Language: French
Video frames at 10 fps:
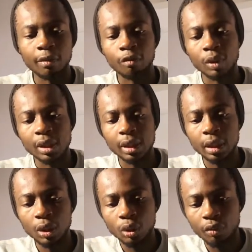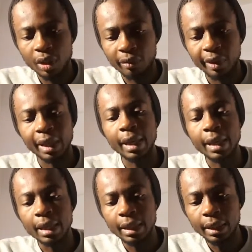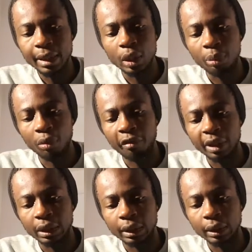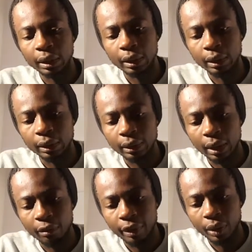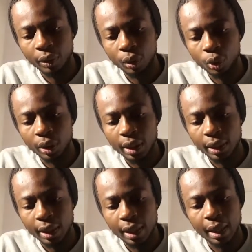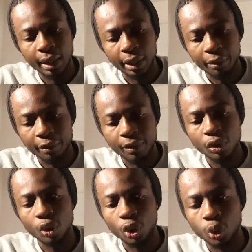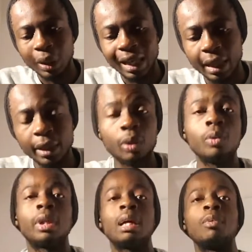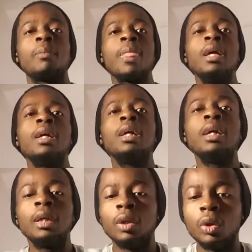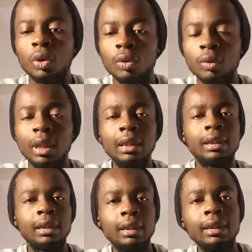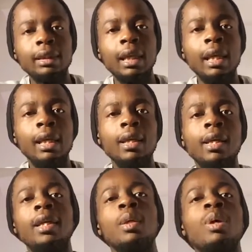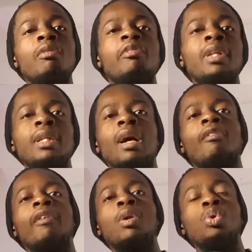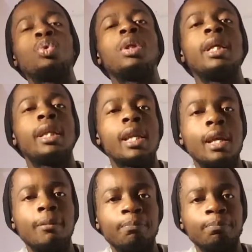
Voici, je vous enverrai Élie, le prophète, euh, avant que le jour de l'Éternel arrive, ce jour grand et redoutable. Donc ici, Élie doit venir avant le jour de l'Éternel.